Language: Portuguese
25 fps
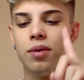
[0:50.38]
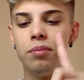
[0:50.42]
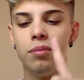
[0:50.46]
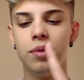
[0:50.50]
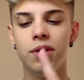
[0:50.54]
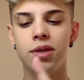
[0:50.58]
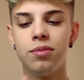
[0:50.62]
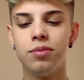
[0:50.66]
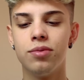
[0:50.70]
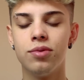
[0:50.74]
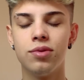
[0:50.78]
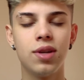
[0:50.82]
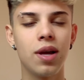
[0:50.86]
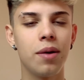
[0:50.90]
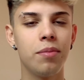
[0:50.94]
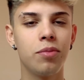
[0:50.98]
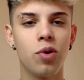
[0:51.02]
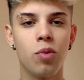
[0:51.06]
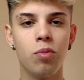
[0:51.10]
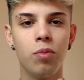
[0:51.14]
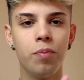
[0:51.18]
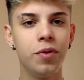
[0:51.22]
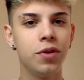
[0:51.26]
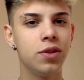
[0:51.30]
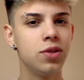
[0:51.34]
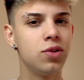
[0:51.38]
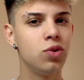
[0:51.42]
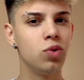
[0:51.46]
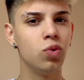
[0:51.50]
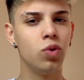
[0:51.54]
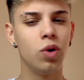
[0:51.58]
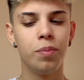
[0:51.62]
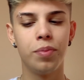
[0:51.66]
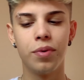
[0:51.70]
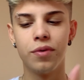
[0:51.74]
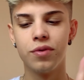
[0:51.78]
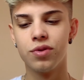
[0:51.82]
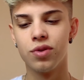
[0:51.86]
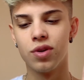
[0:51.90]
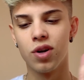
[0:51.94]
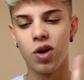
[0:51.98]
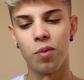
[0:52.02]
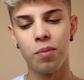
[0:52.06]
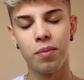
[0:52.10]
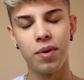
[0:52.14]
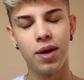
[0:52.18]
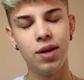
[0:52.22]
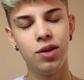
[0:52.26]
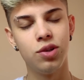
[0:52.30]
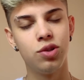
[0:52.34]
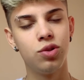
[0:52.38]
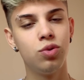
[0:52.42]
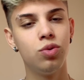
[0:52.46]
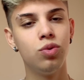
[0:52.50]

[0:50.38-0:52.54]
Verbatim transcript: mesmo, sabe, como pessoa, profissionalmente,